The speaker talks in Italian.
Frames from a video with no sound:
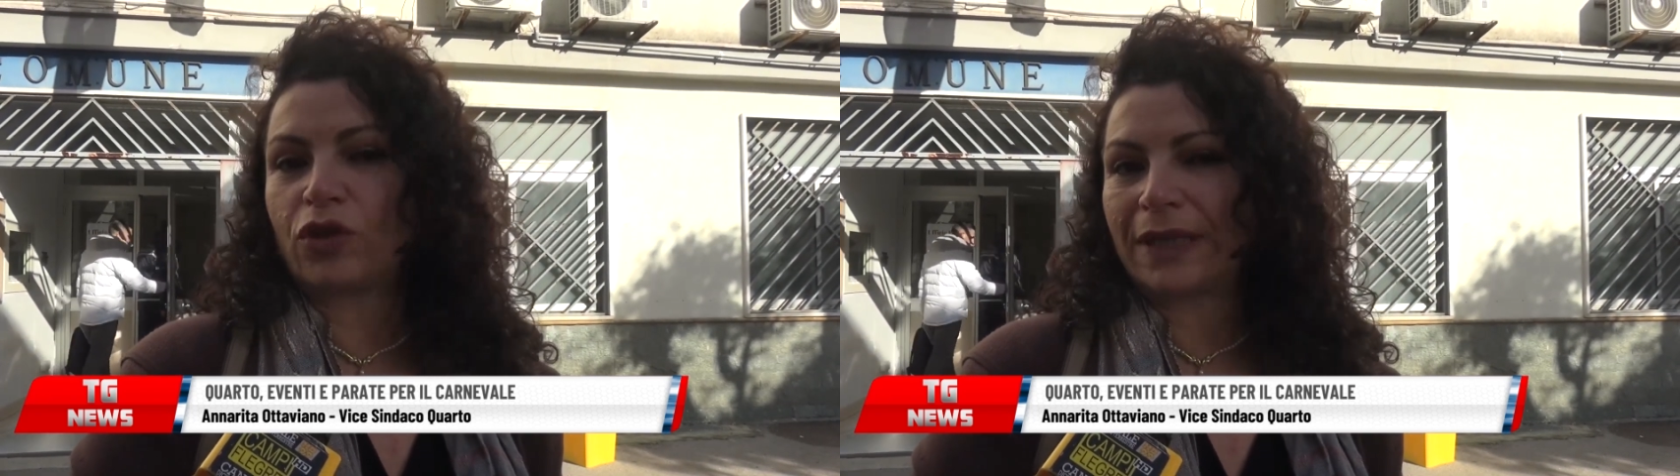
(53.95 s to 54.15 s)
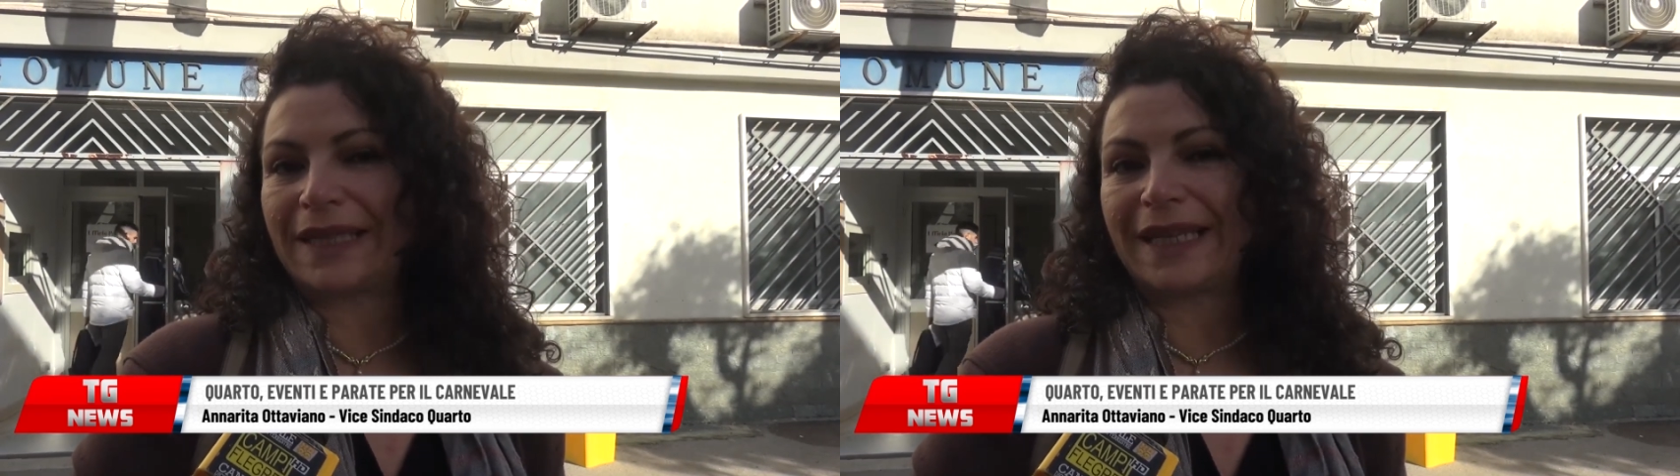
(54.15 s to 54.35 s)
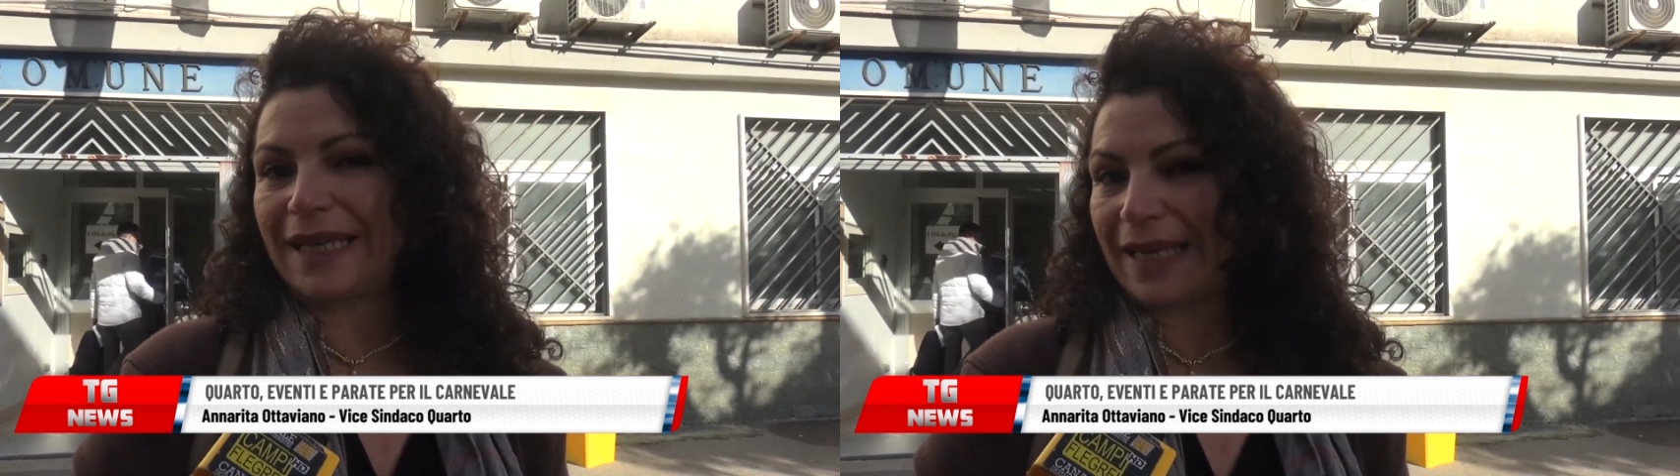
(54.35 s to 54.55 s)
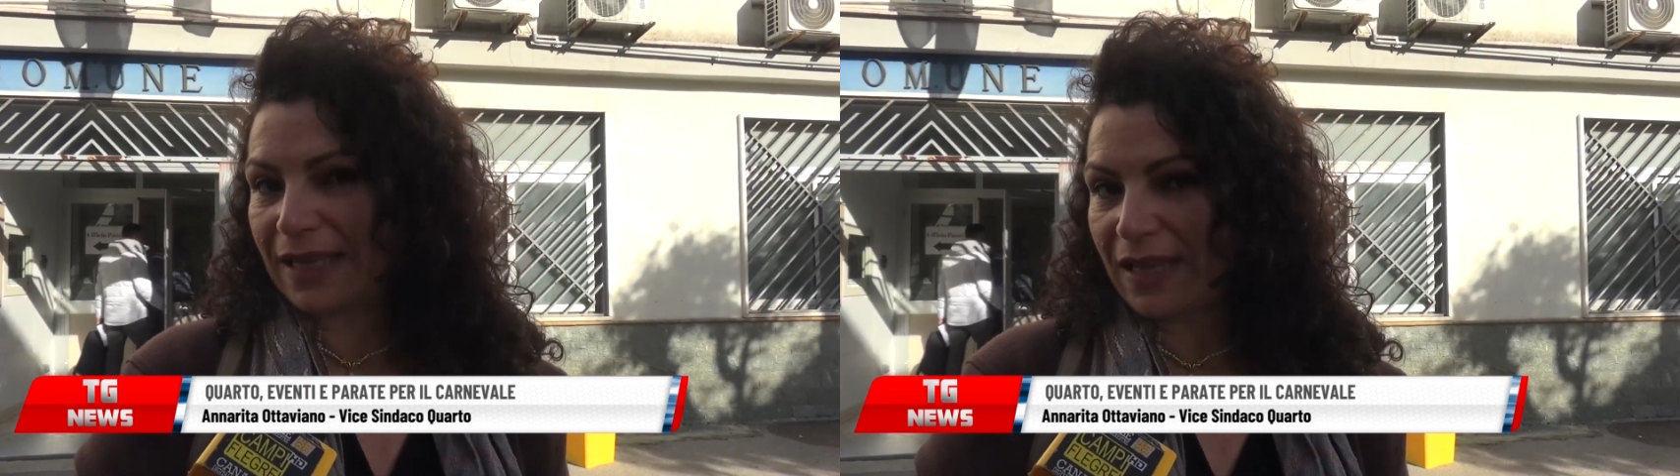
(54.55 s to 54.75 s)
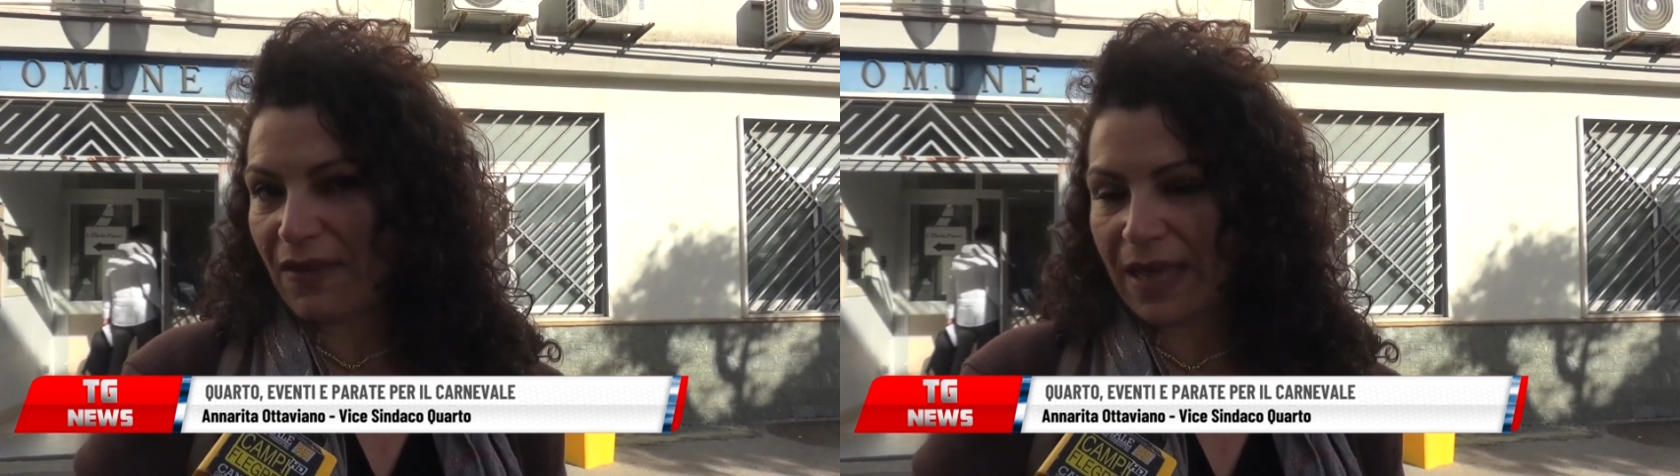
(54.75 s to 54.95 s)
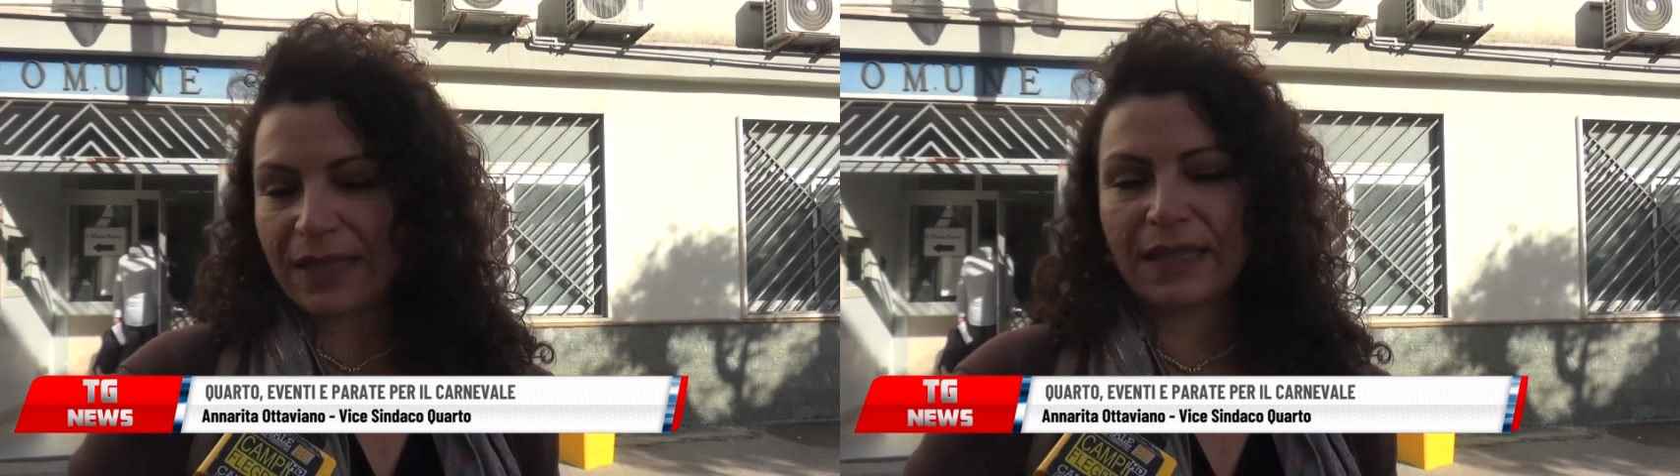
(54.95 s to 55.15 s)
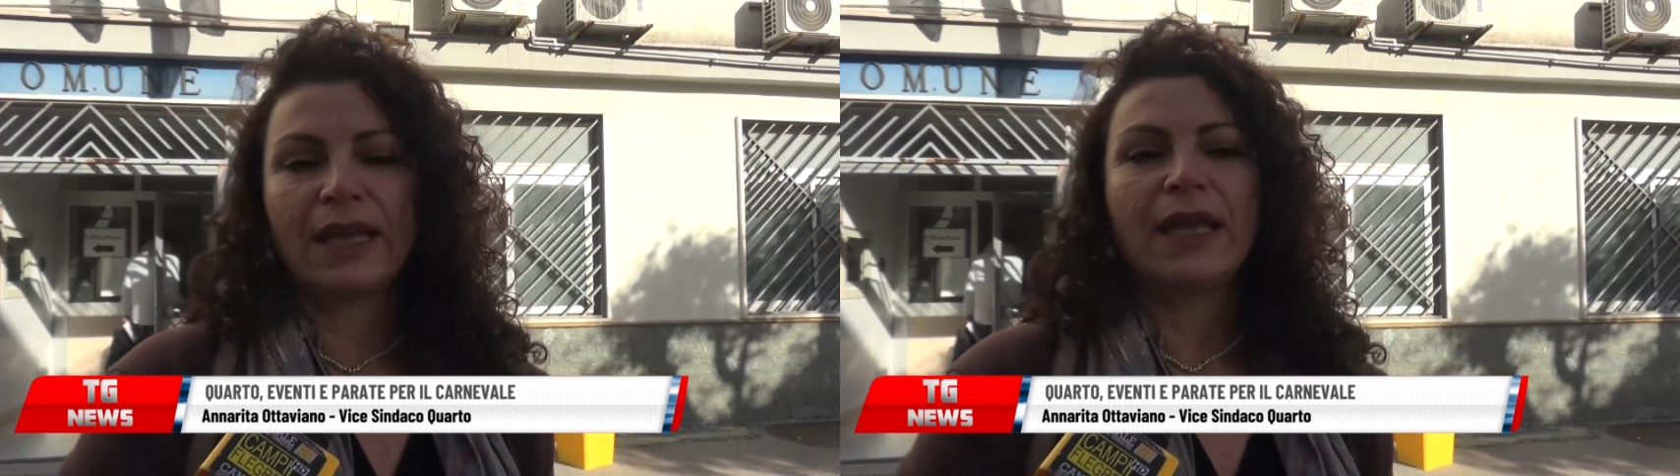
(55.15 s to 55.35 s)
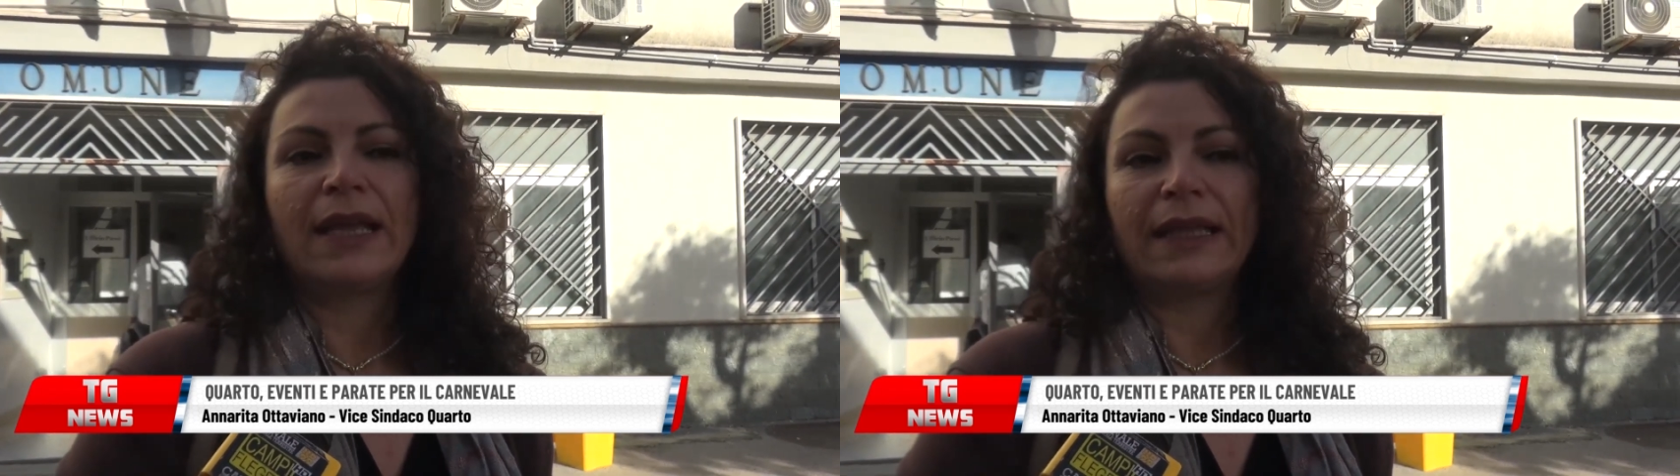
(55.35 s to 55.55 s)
giornata ricca di eventi